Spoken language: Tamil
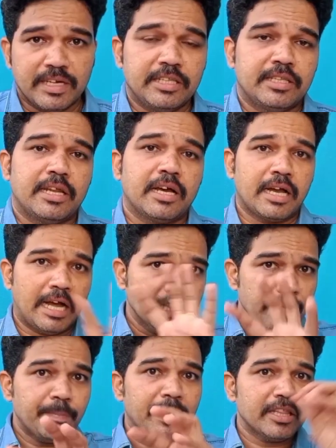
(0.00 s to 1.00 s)
அதுக்கு வட்டி தராங்க
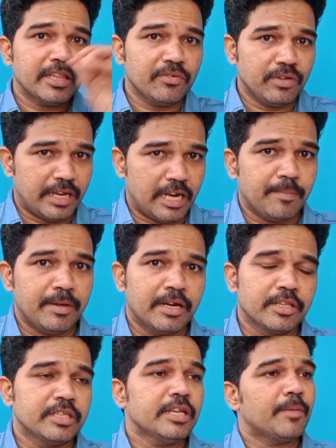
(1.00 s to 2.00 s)
அந்த பணத்தை இவங்க என்ன
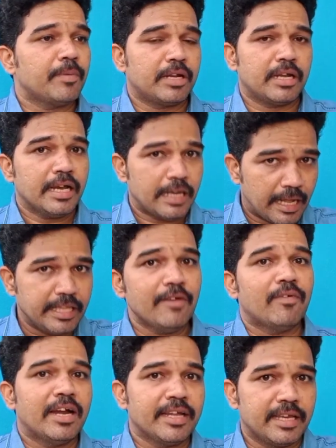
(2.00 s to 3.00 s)
எடுத்து என்ன பண்ணுறாங்க
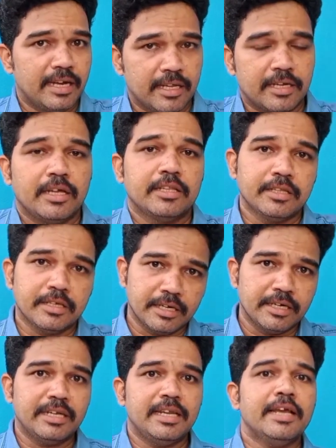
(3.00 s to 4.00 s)
அதே வாடிக்கையாளர் இந்த
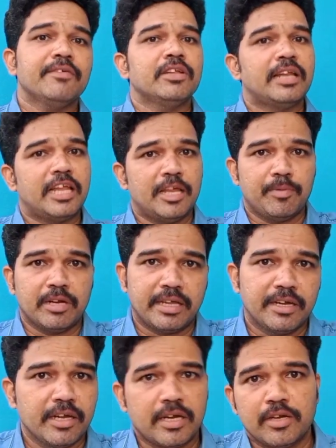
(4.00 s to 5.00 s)
கிரிட்லேயே வந்து நிறைய
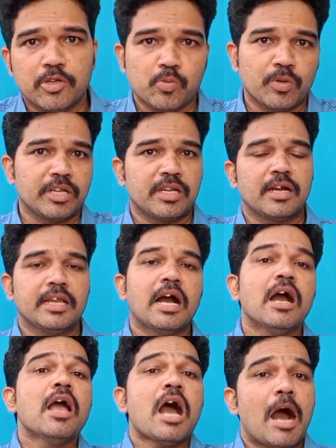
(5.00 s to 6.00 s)
பேர் கிரெடிட் கார்டு யூஸ் பண்ணிருக்காங்க
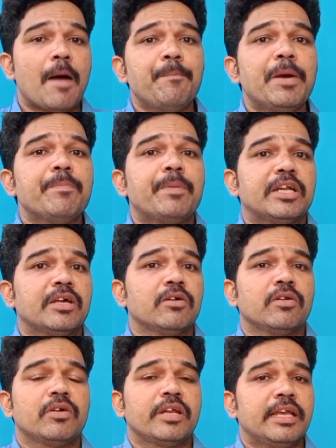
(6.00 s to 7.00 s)
இல்லையா
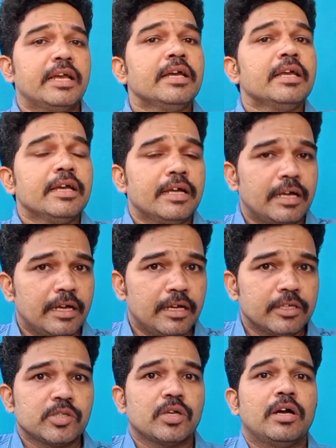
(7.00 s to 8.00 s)
அப்பேற்பட்டவங்களுடைய
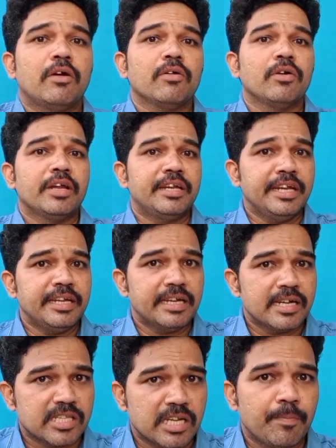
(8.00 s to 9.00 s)
அவங்களோட
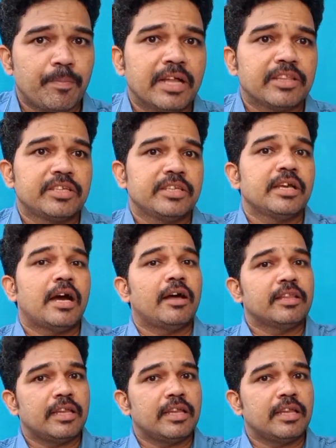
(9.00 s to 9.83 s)
டீட்டெயில்ஸ்லாம் பார்த்துட்டு